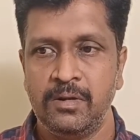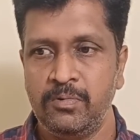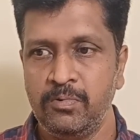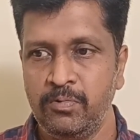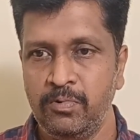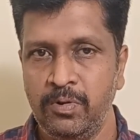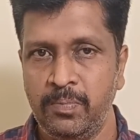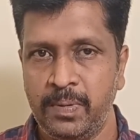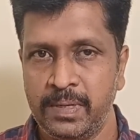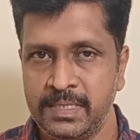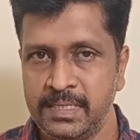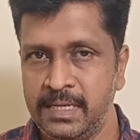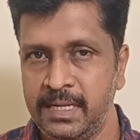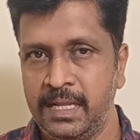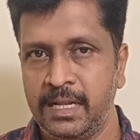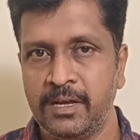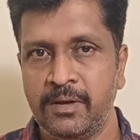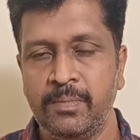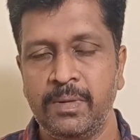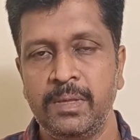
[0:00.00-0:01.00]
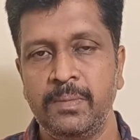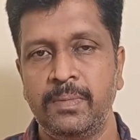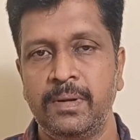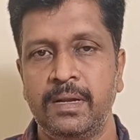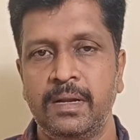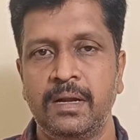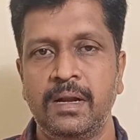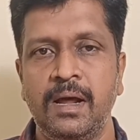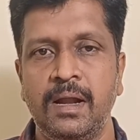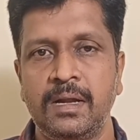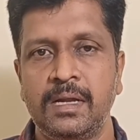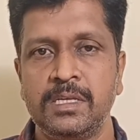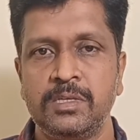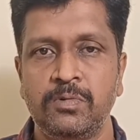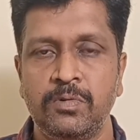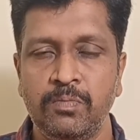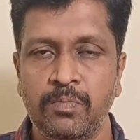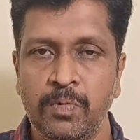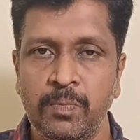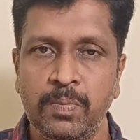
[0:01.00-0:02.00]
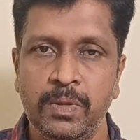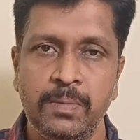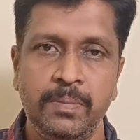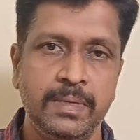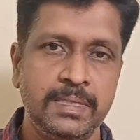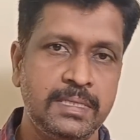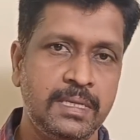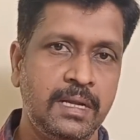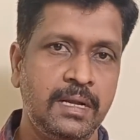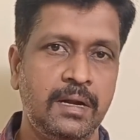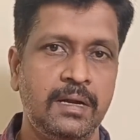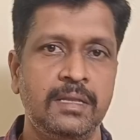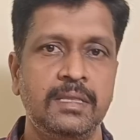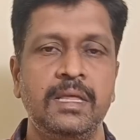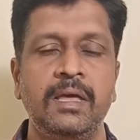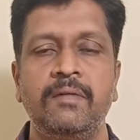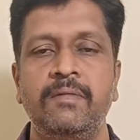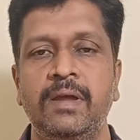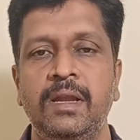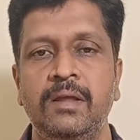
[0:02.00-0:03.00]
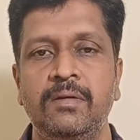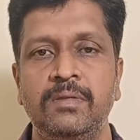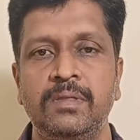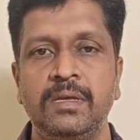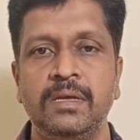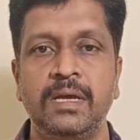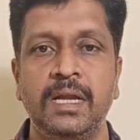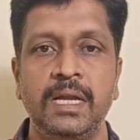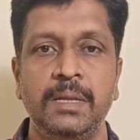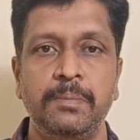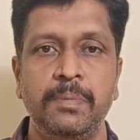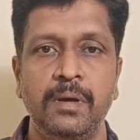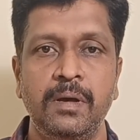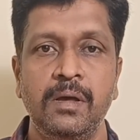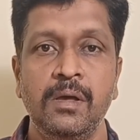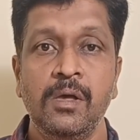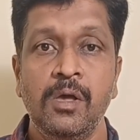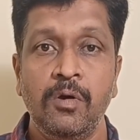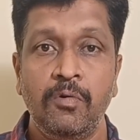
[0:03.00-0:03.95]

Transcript: நூறு பர்சன்ட் இறக்குமதி பண்ணுறாங்கன்னா அட்லீஸ்ட் ஒரு முப்பது பர்சன்ட்டுக்கான தேவைகளை வந்து கண்டிப்பாக